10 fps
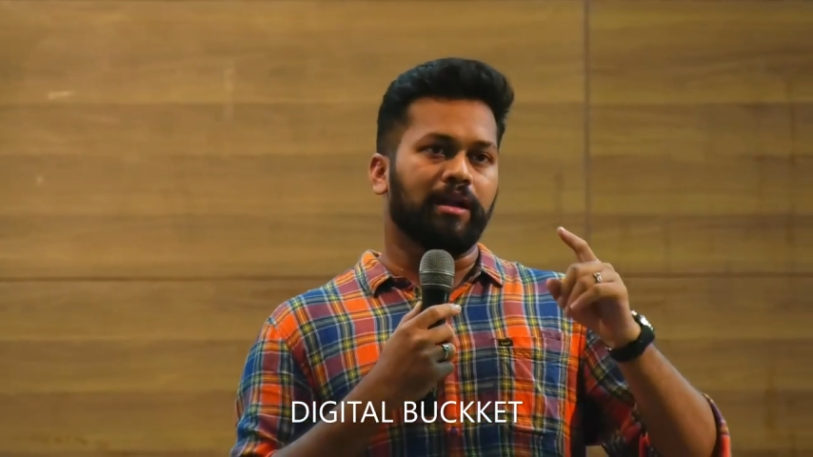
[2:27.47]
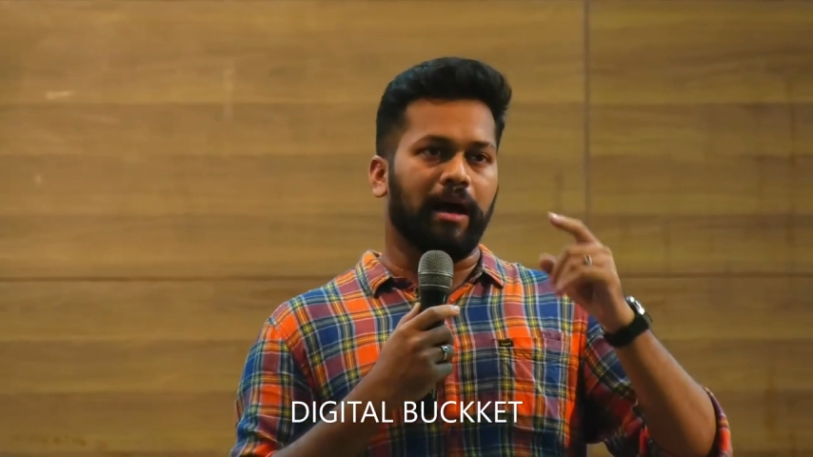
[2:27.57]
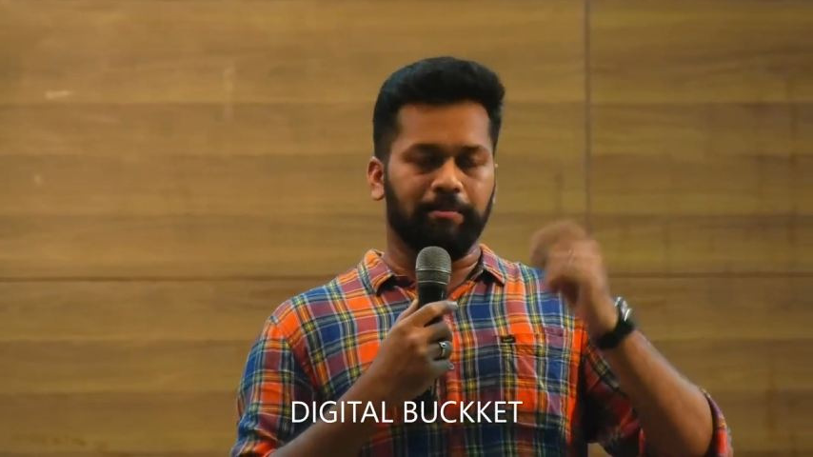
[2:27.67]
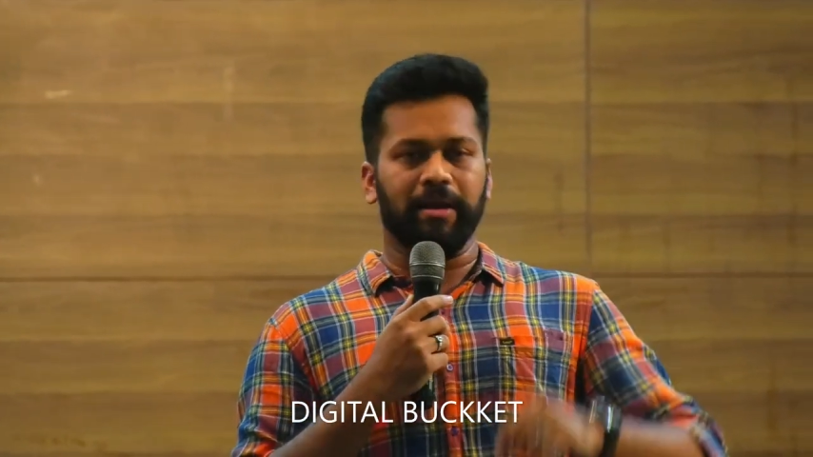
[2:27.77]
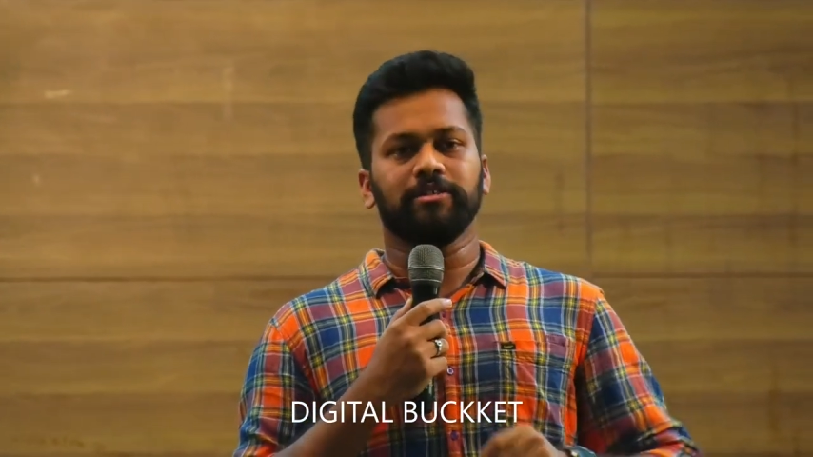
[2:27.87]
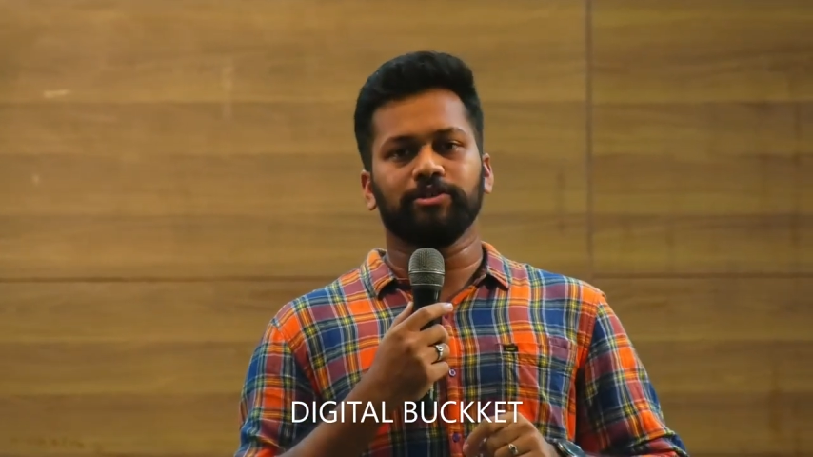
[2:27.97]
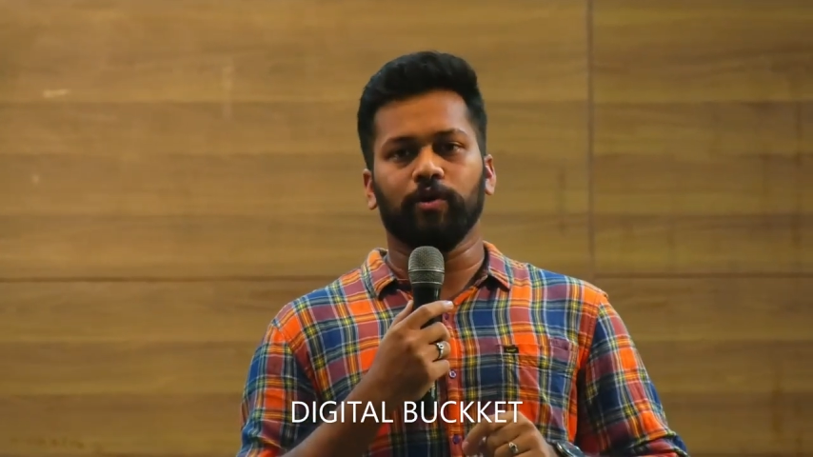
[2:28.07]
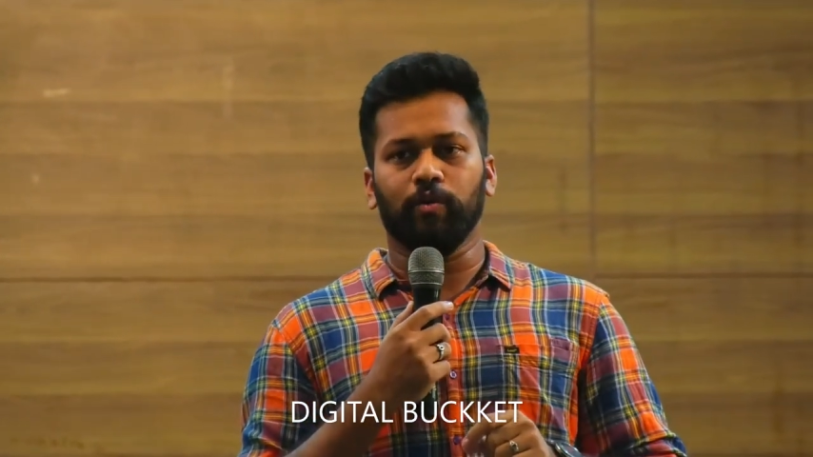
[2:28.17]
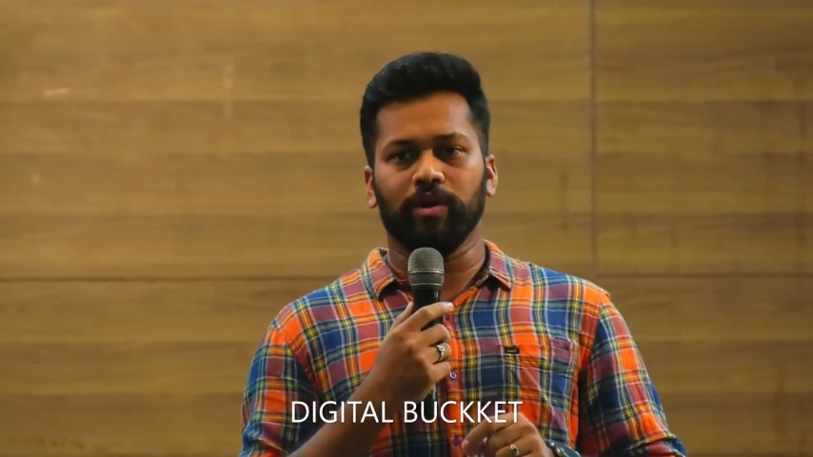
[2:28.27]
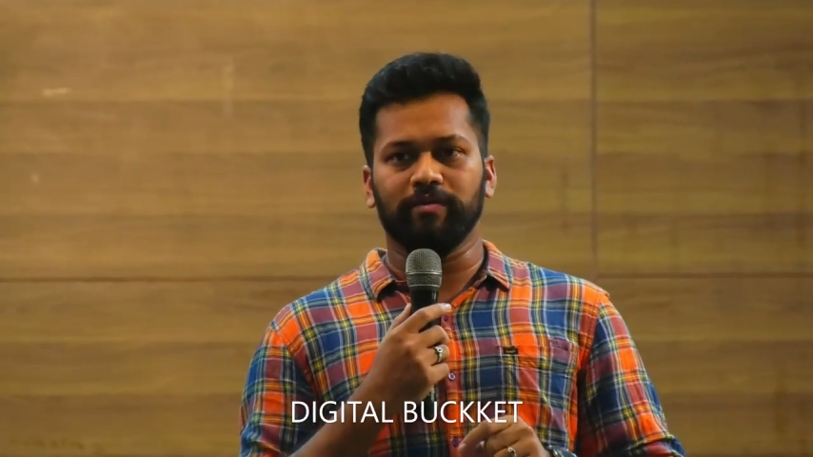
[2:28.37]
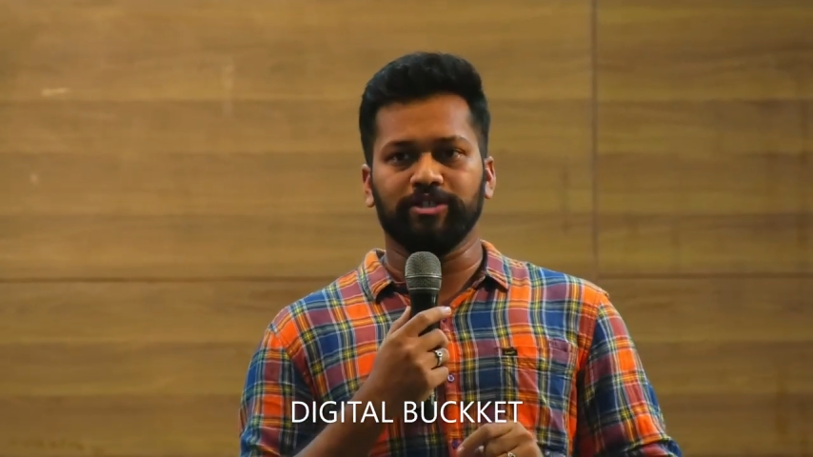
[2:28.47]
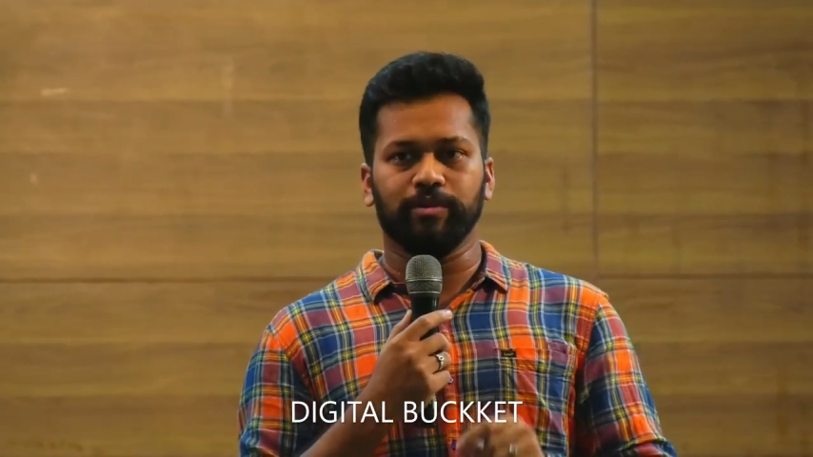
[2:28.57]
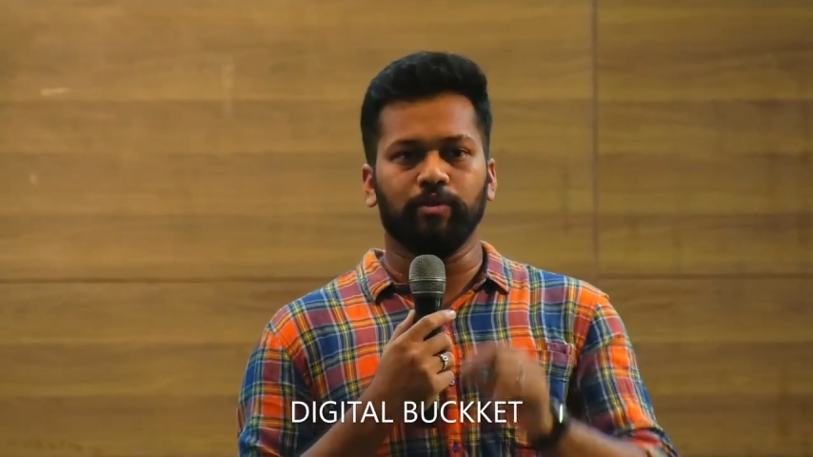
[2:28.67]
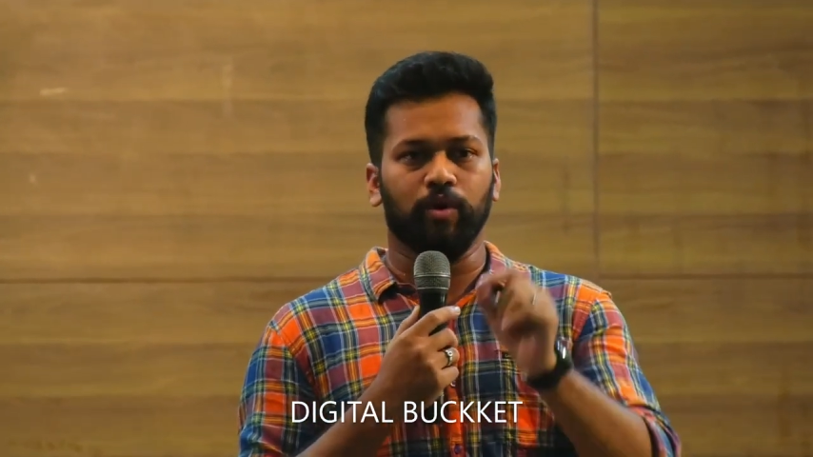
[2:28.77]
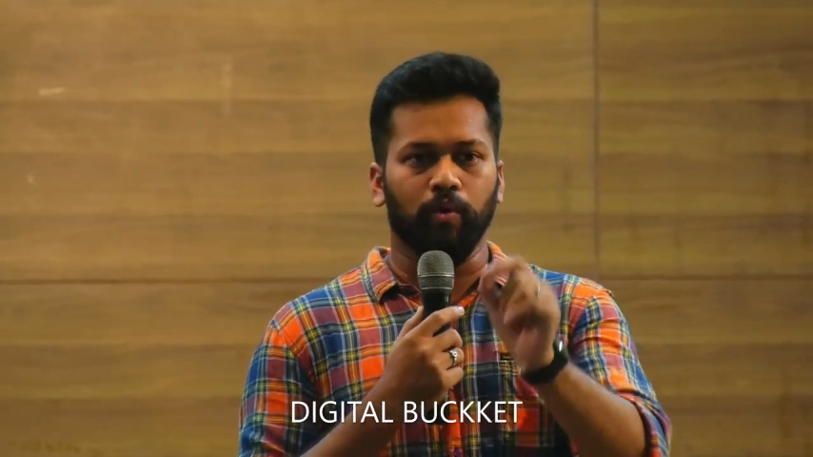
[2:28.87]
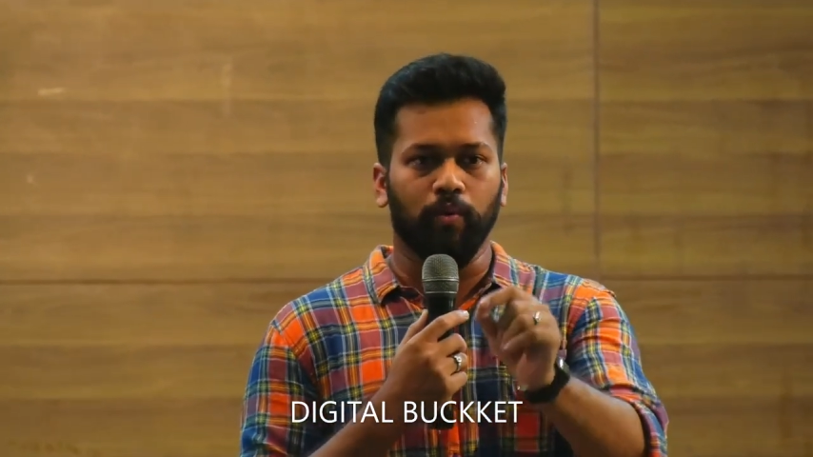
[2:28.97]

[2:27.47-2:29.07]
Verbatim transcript: நான் பேசுகிற ஒவ்வொரு விஷயமும் உங்கள்